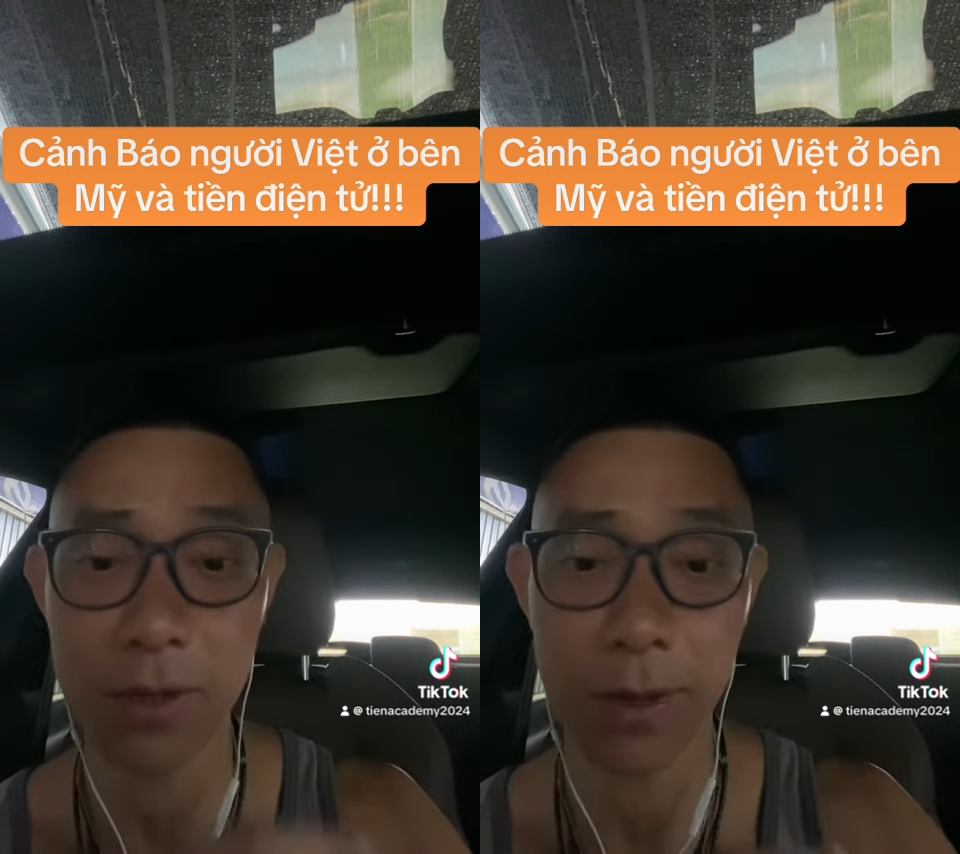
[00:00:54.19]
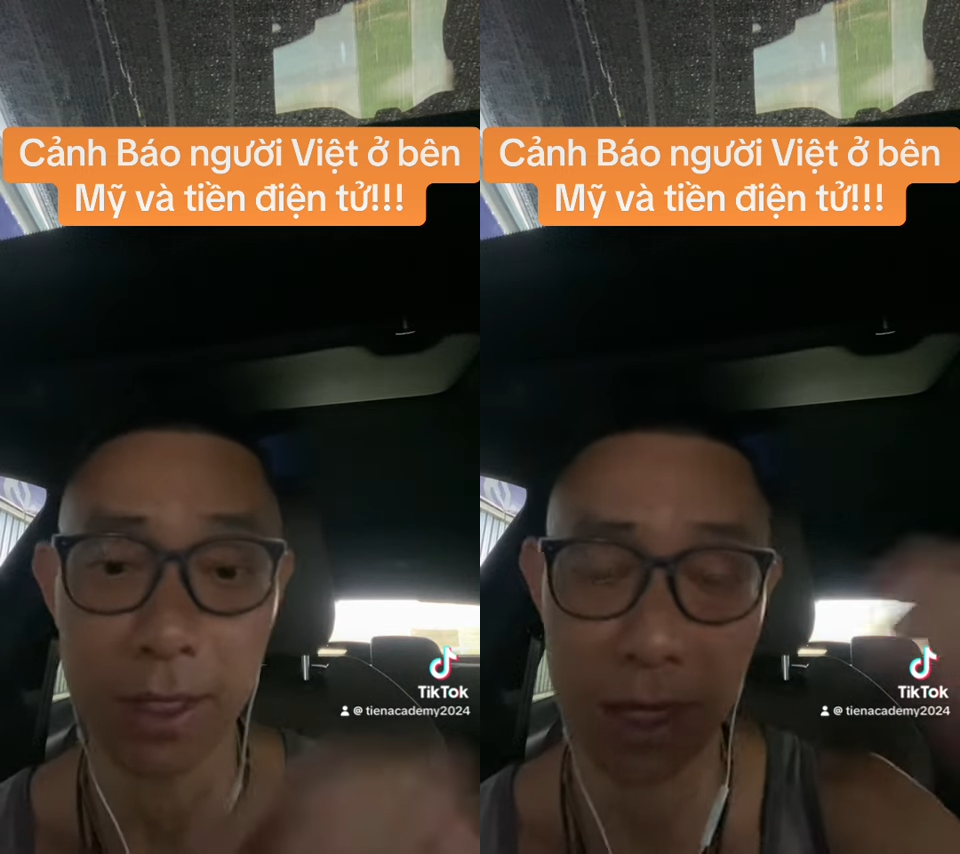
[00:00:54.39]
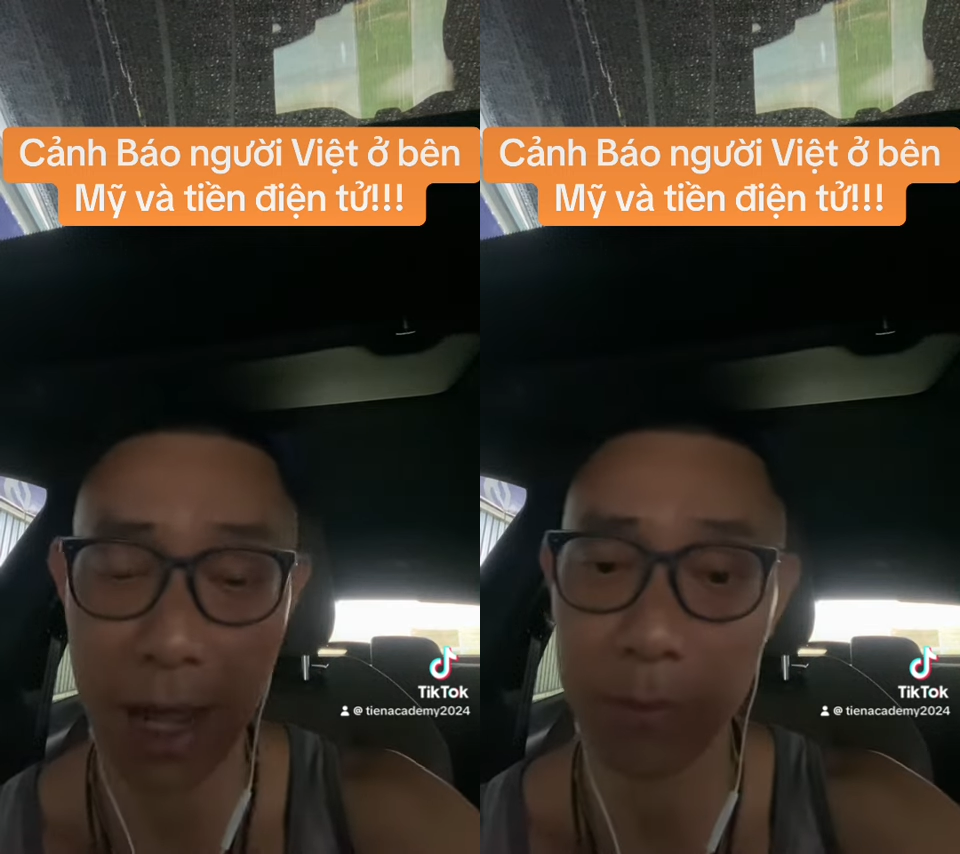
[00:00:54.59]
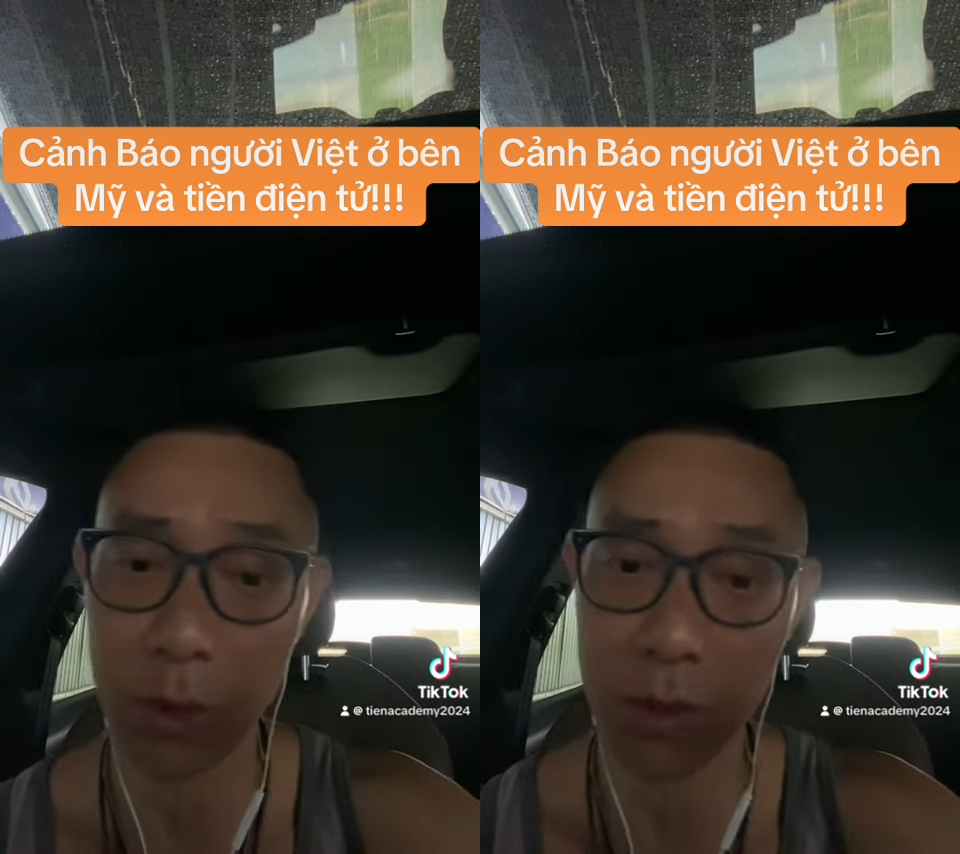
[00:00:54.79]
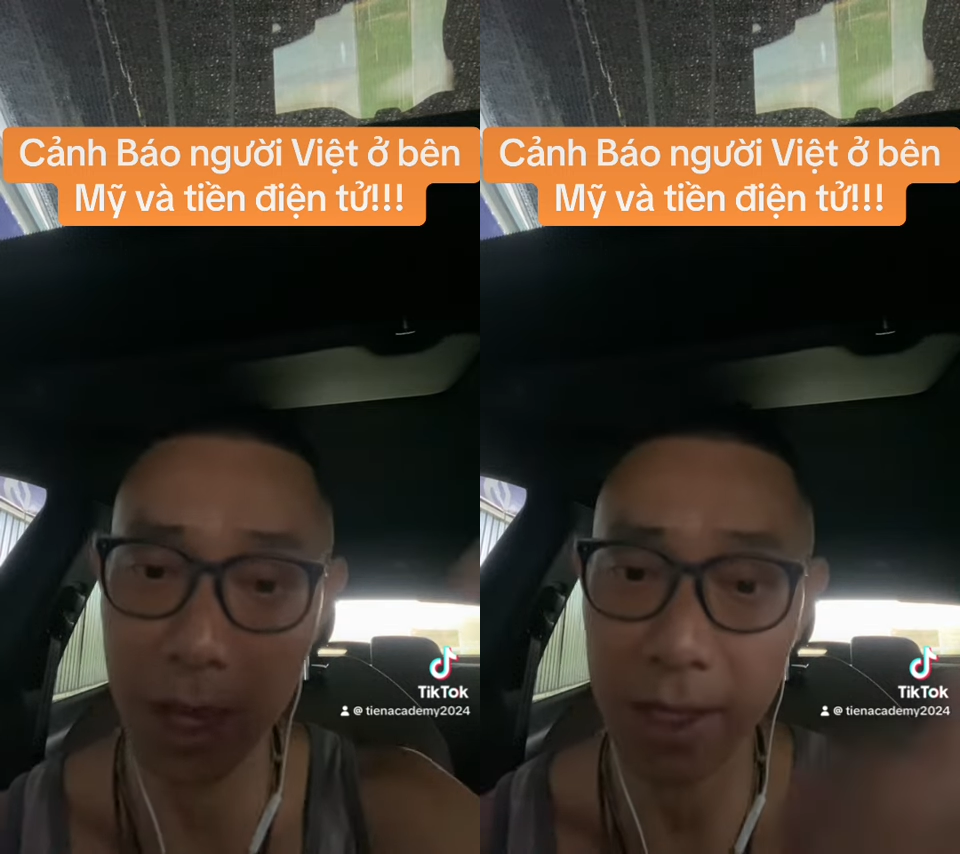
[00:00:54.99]
như vậy nó làm
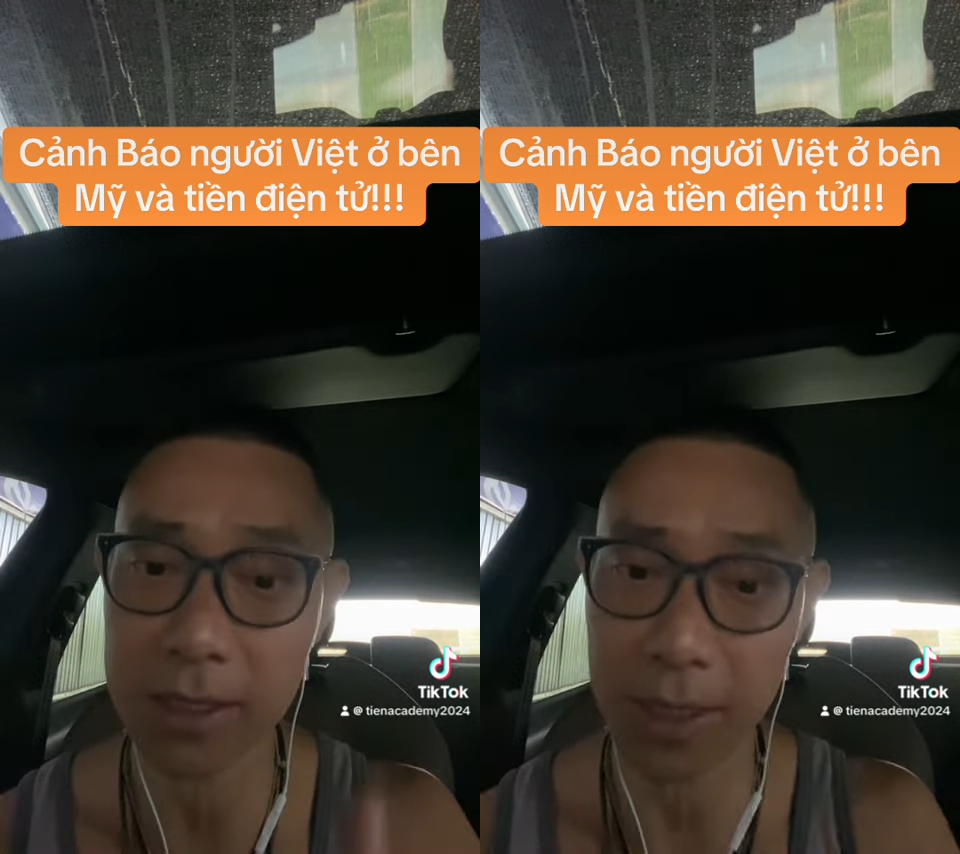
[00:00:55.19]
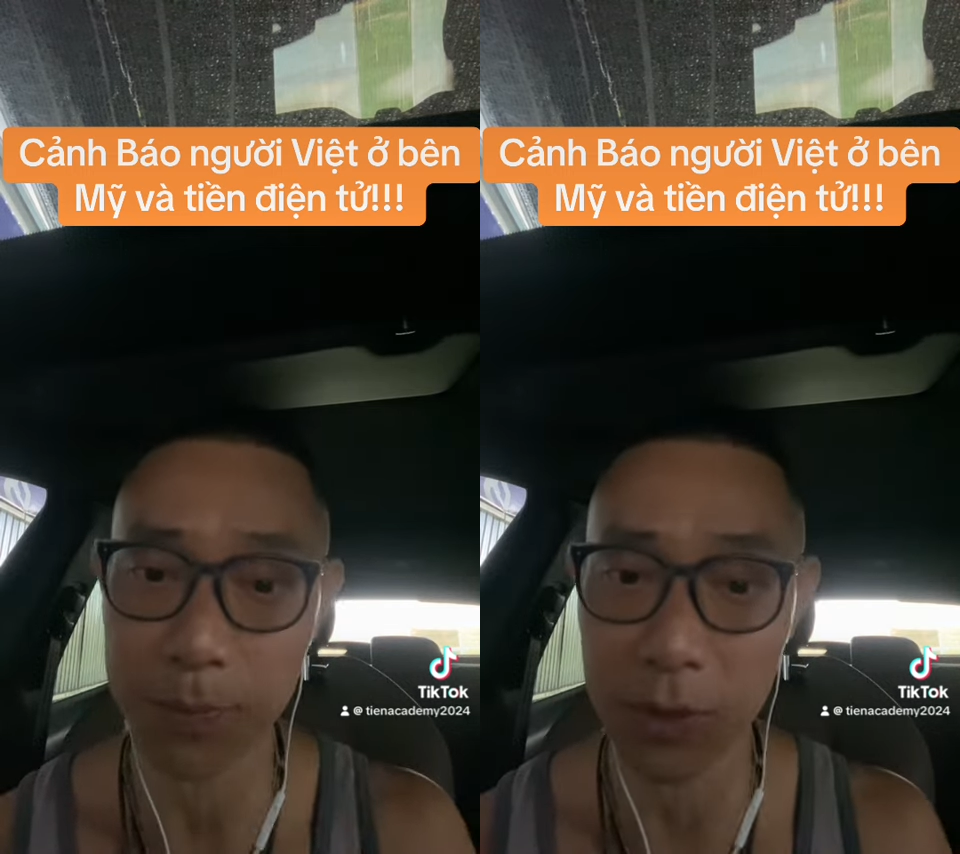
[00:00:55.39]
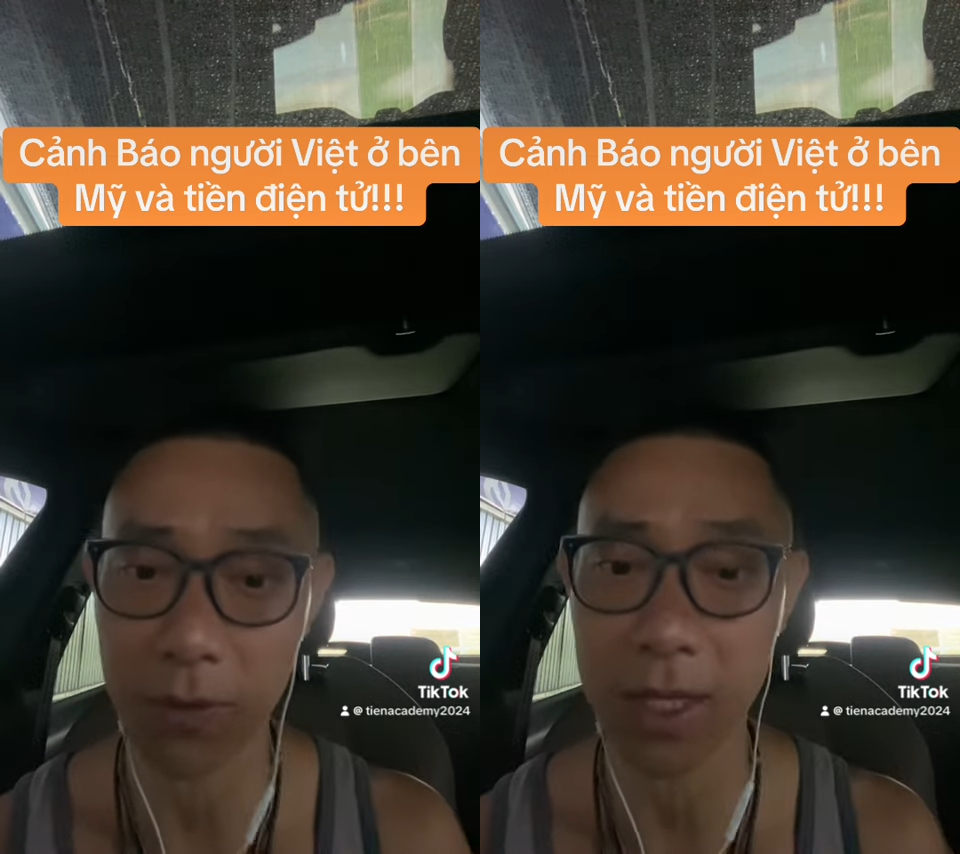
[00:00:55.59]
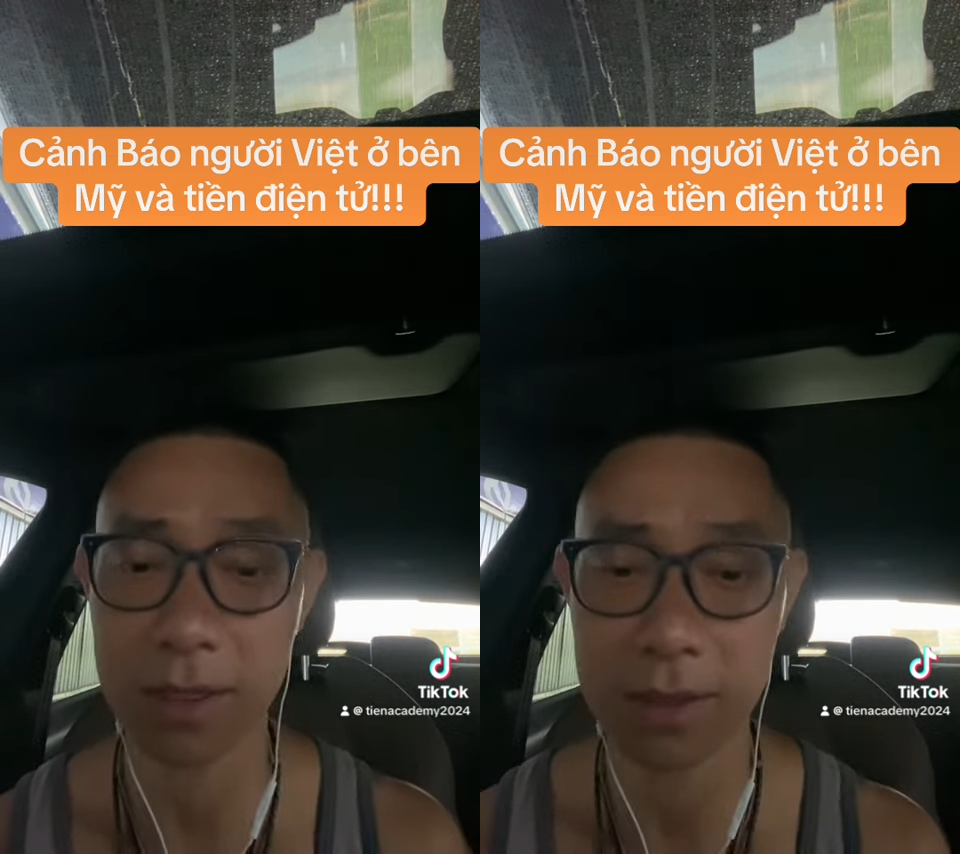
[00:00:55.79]
cho giá nó sập như vậy